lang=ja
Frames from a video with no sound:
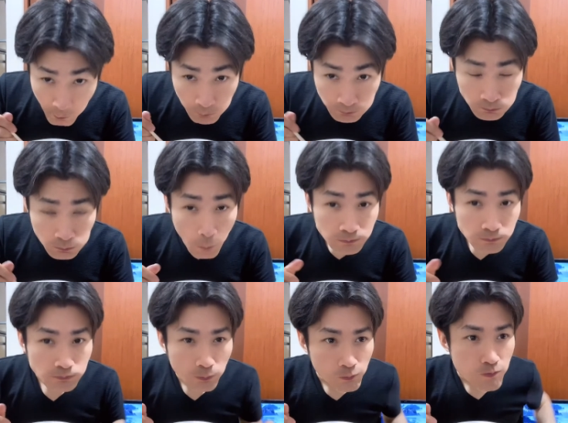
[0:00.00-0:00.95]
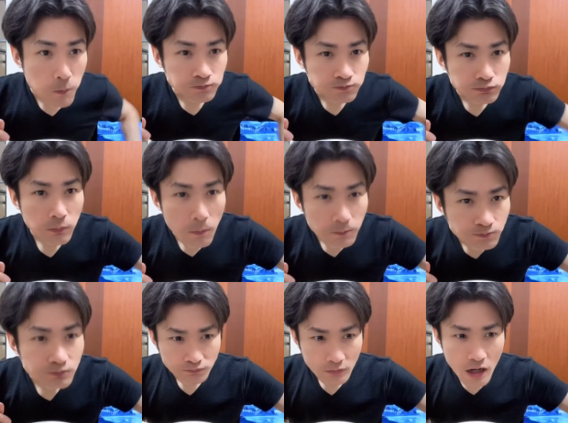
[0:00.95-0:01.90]
うん
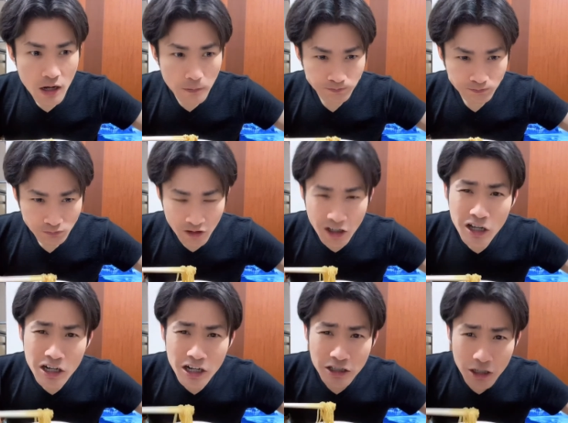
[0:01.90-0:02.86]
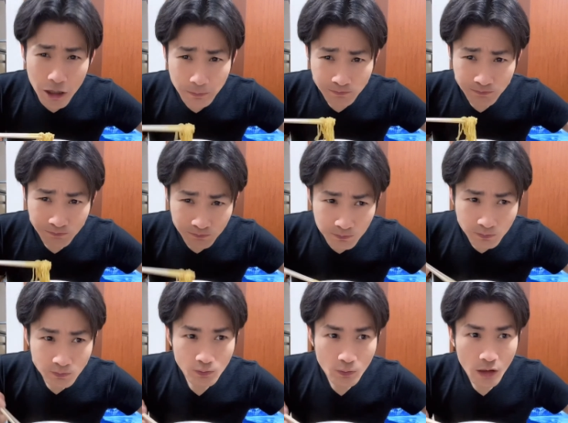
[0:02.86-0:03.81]
あ辛いね
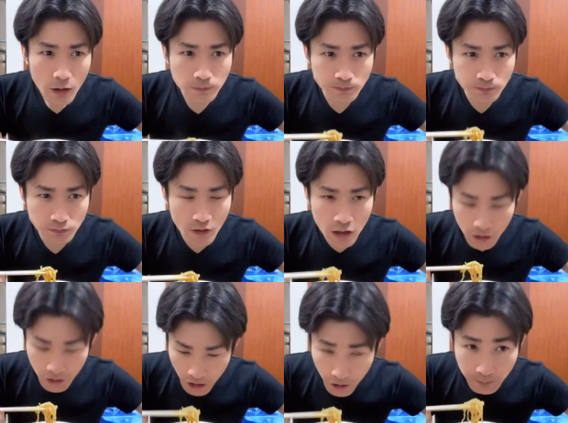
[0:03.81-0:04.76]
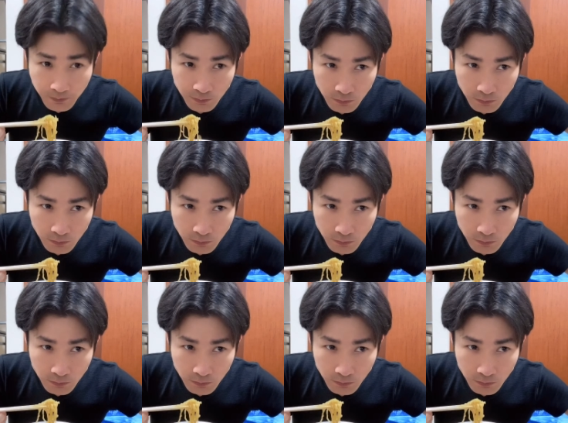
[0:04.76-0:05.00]
あ辛い